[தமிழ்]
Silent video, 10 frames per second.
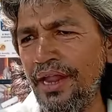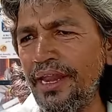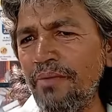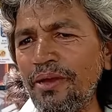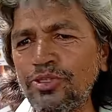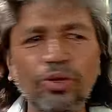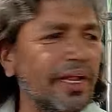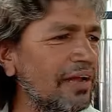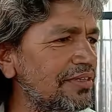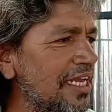நிறைய பேர்
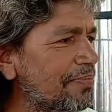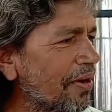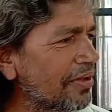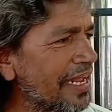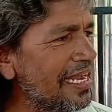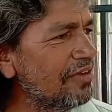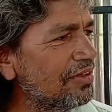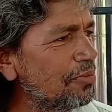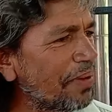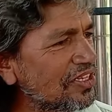சொன்னாங்க விஜய் படம் கில்லி
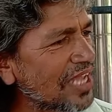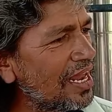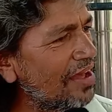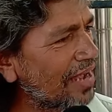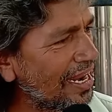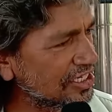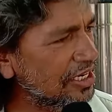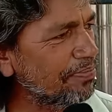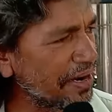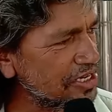வந்து பெருசாக இல்லை
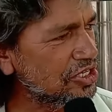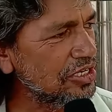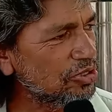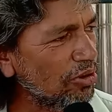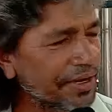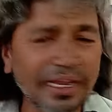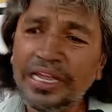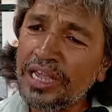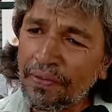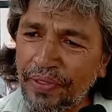கலெக்ஷன் பண்ணிச்சின்னு சொல்லிட்டு
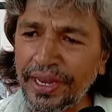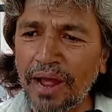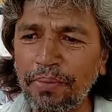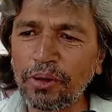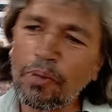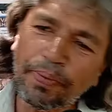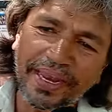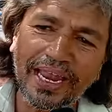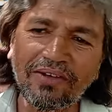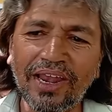தீனா படமும்
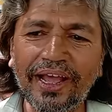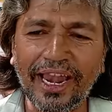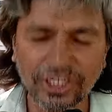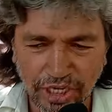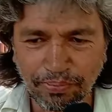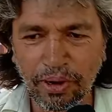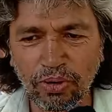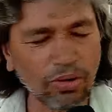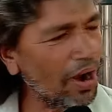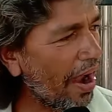பெரிய லெவலில் கலெக்ஷன்
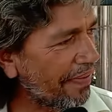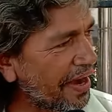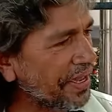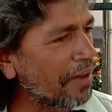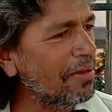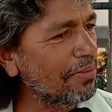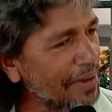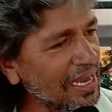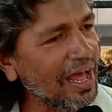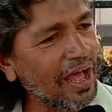பண்ணோம் அதே டைமில்
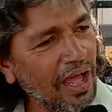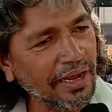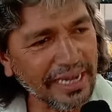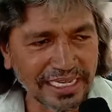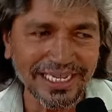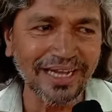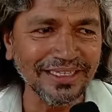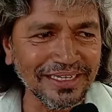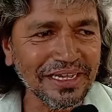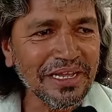பில்லா ரிலீஸ்
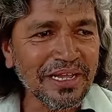ஆகுது